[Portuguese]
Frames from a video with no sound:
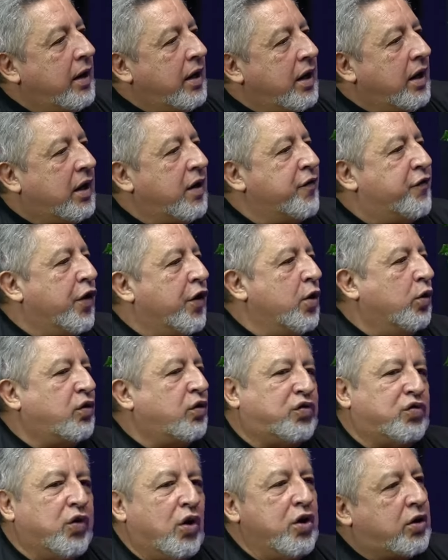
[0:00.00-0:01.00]
Que Sim. foi um
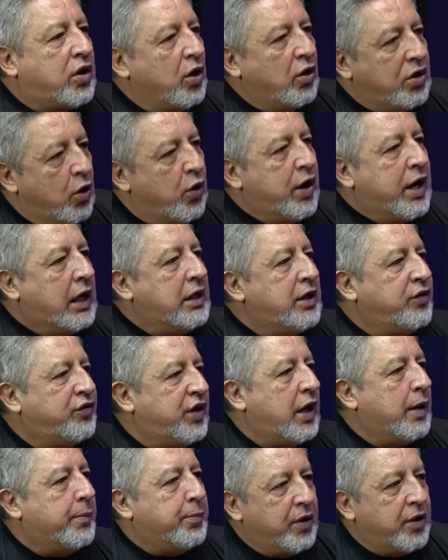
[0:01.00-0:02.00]
sonho que eu não realizei
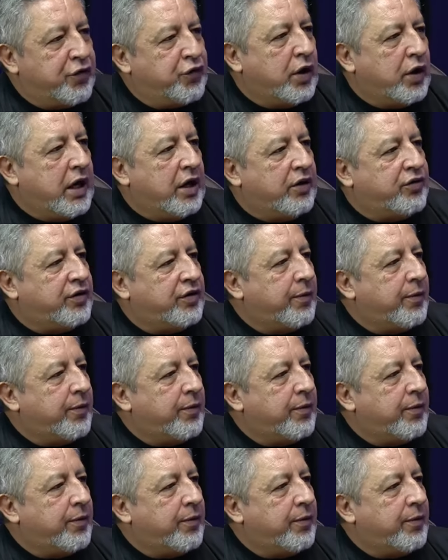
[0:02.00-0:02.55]
na polícia, foi Porra, esse.